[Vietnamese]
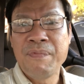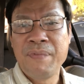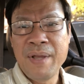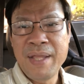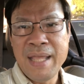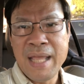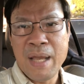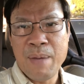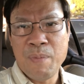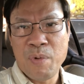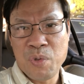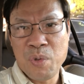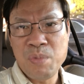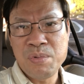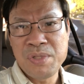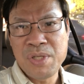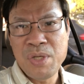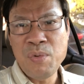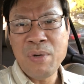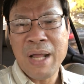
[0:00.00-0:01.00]
với nhau một
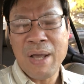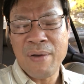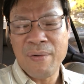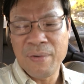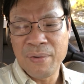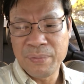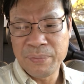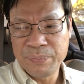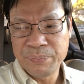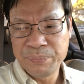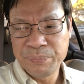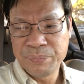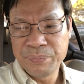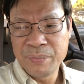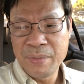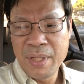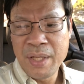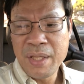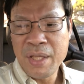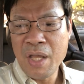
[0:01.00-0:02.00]
chút xíu nào.
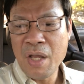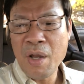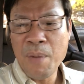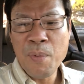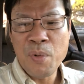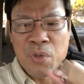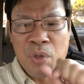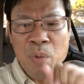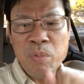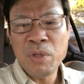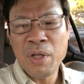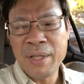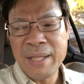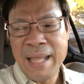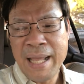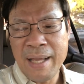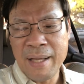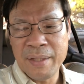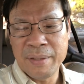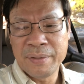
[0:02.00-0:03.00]
Chỉ có một chút thôi
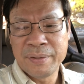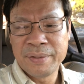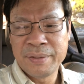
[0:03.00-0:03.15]
nha.